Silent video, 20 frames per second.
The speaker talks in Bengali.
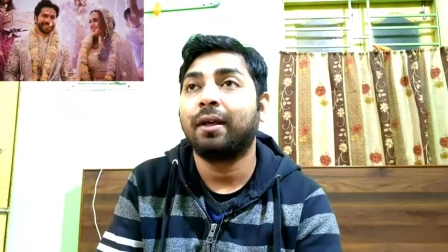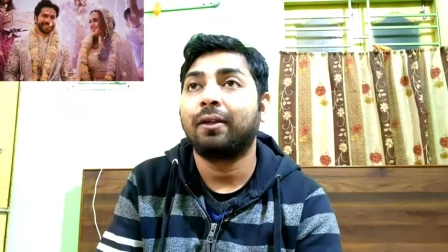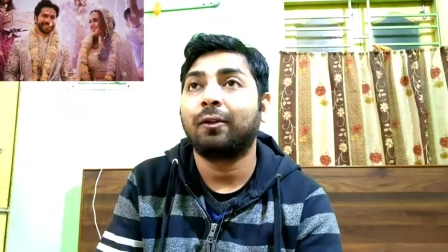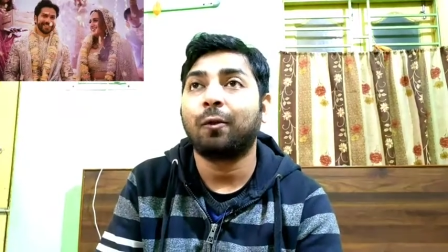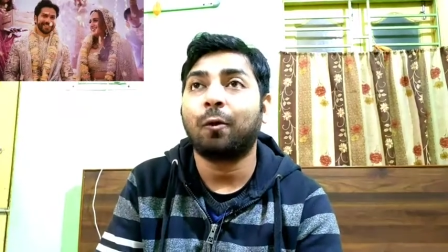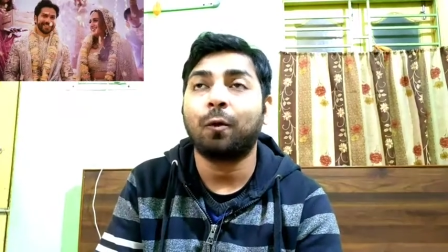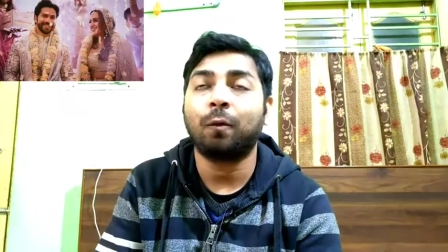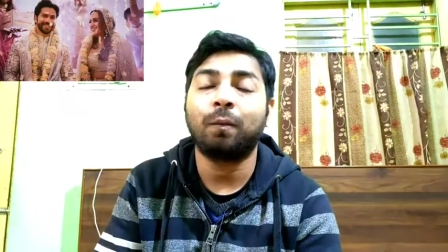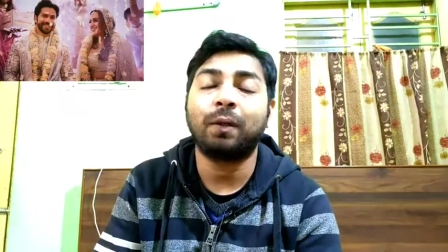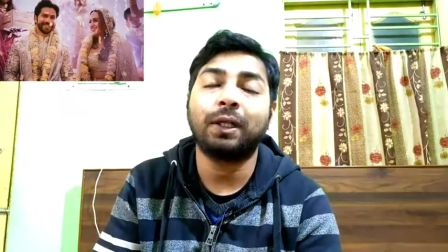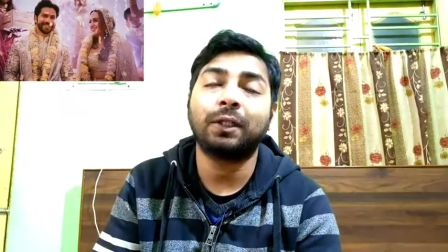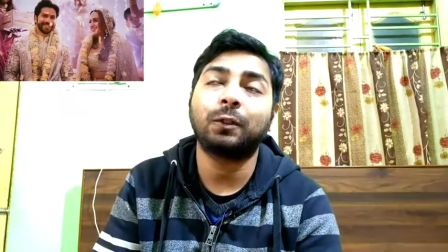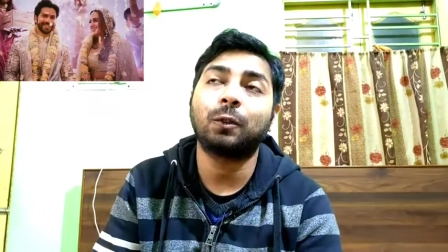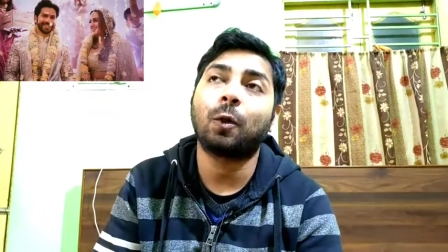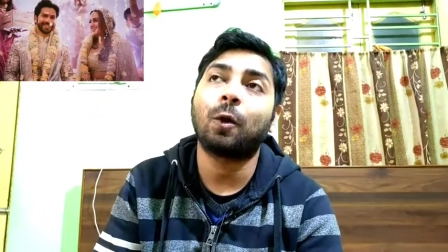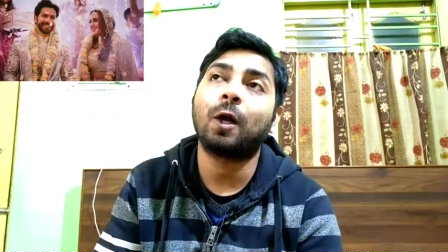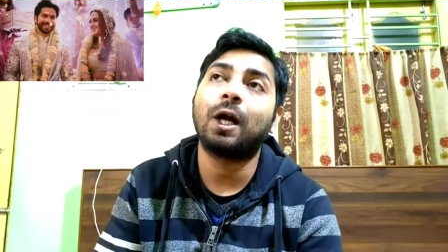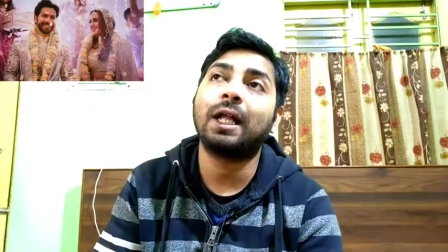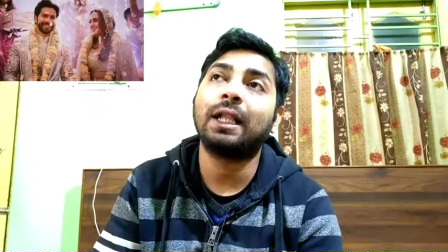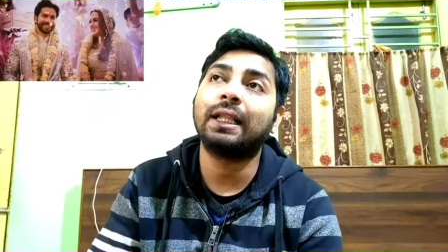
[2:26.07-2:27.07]
তখন মানে
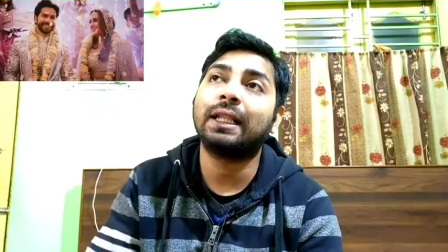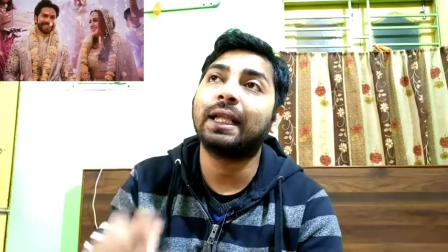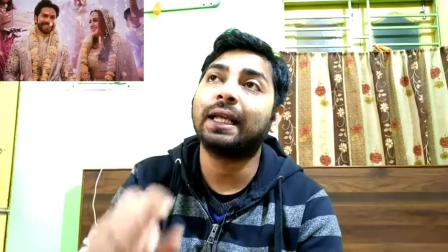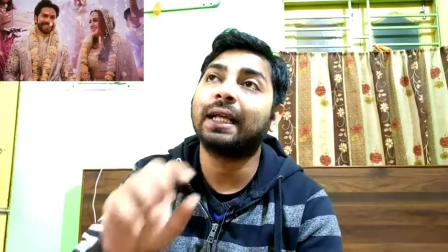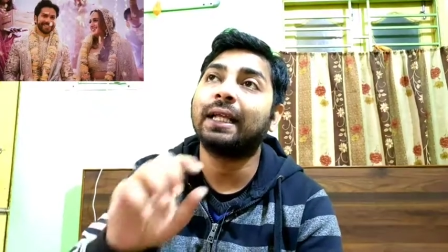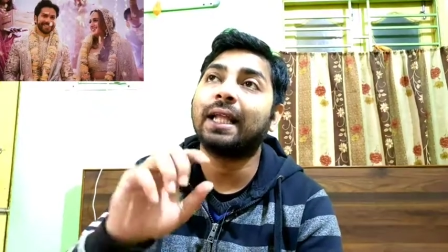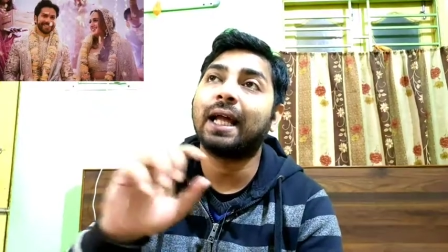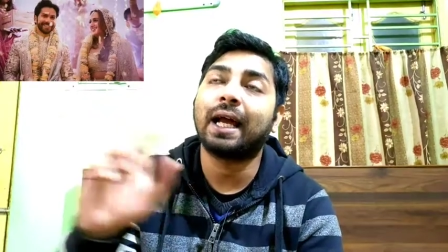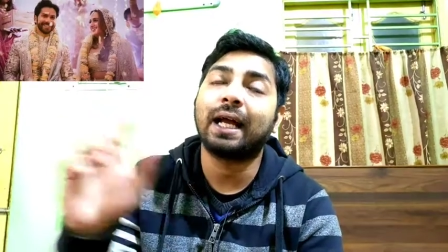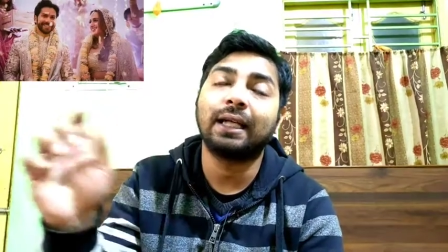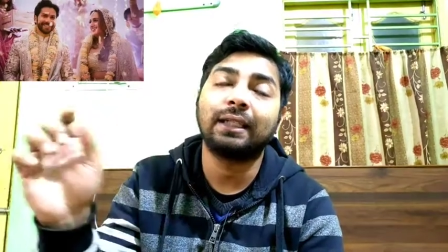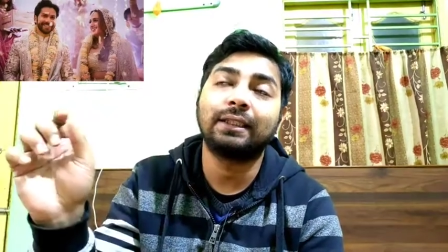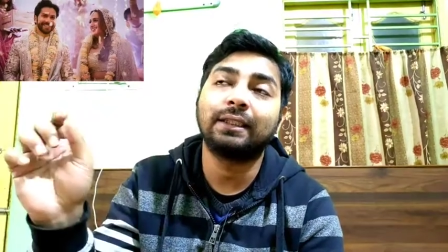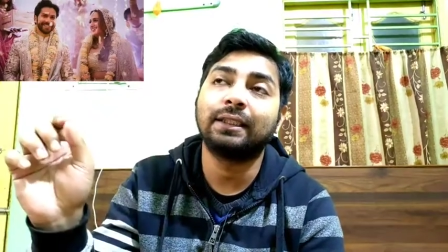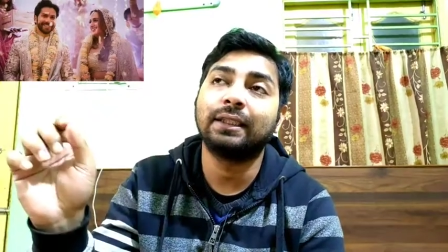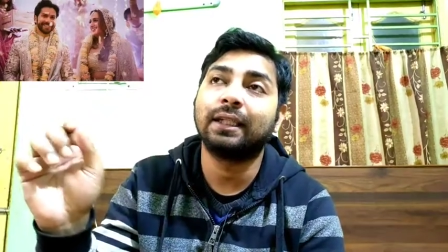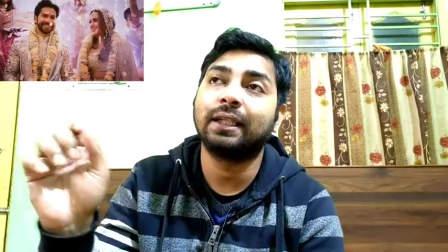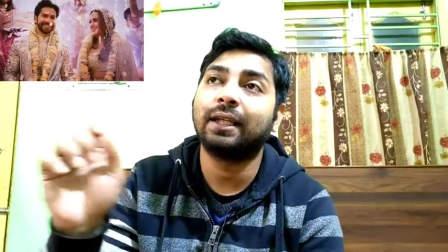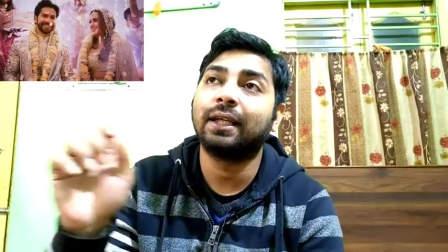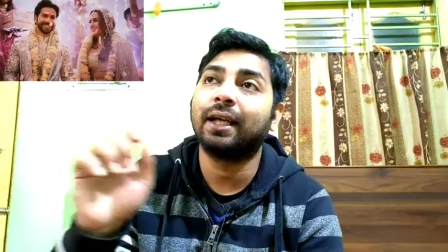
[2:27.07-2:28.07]
সকাল থেকে
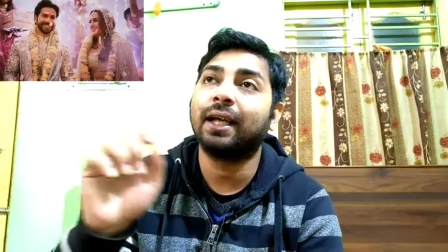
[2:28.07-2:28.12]
দেখাচ্ছে